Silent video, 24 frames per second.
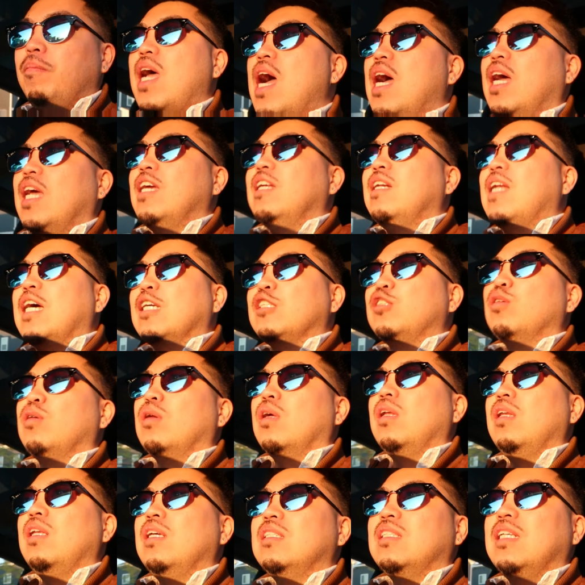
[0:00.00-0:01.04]
sa aking
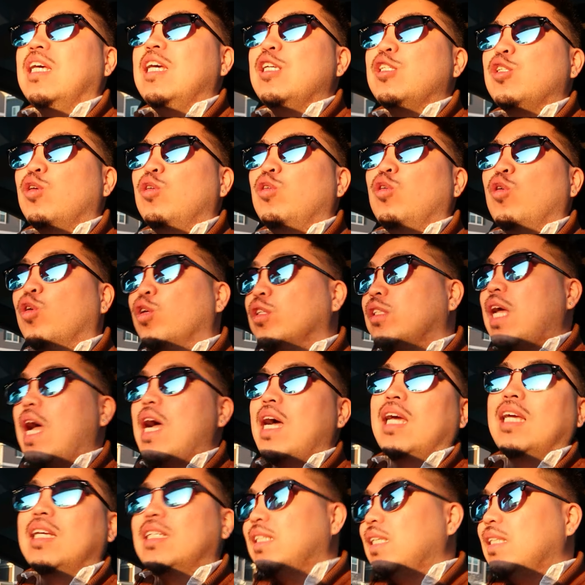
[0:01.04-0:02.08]
naturalization or
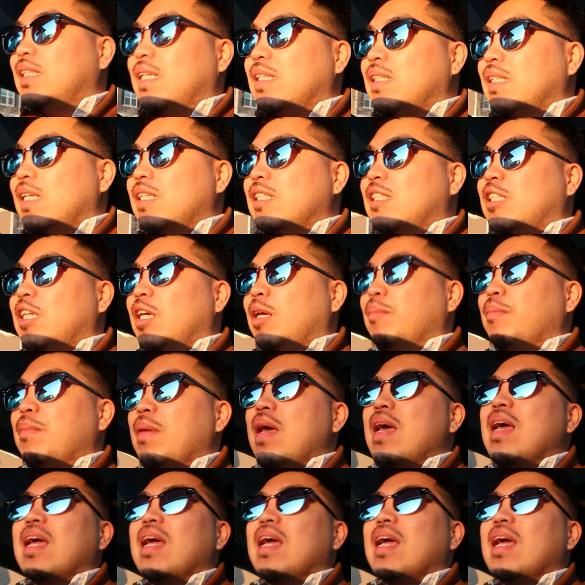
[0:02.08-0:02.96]
sa aking citizenship.